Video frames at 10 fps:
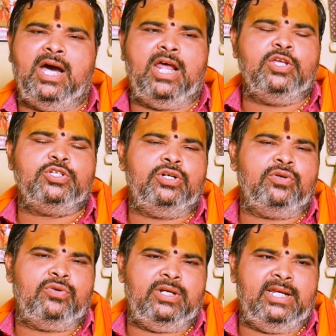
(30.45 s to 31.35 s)

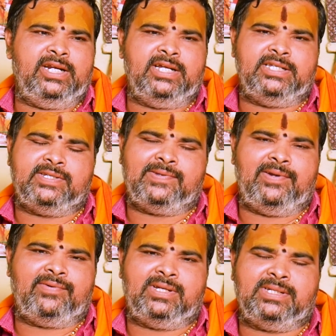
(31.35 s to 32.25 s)
ఆలోచనలు క్లియర్గా
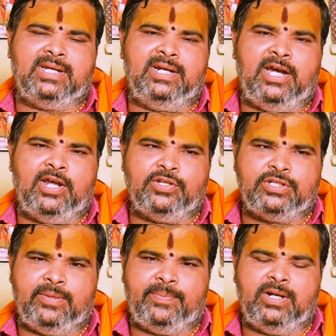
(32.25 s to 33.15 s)
చేసుకునే అవకాశం కానీ
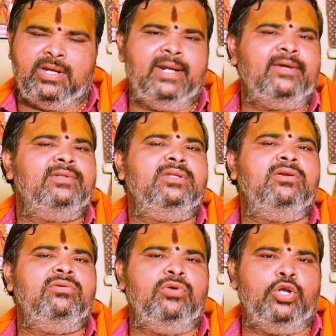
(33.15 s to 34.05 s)
ఆలోచనల పనులు కానీ కొంత
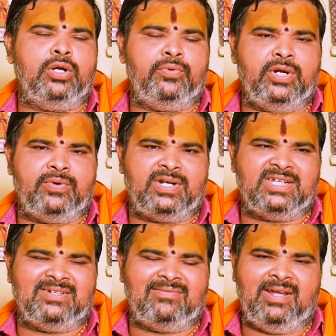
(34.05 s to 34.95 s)
అనుకూలంగా ఉండే
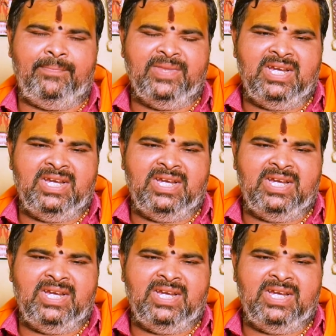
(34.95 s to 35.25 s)
అవకాశం కూడా